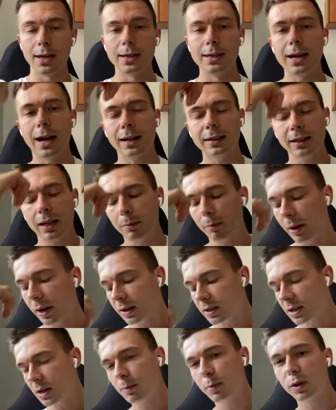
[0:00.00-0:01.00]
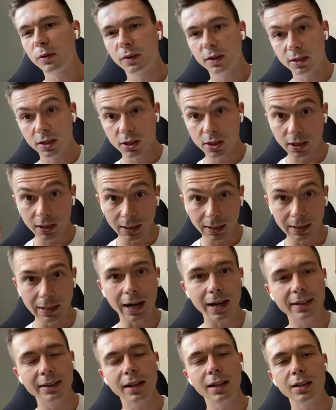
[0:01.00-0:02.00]
jak najbardziej prowadzić
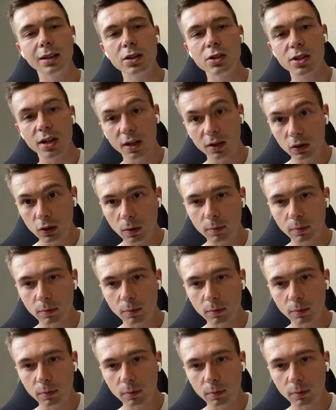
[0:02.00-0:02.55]
jak najniżej do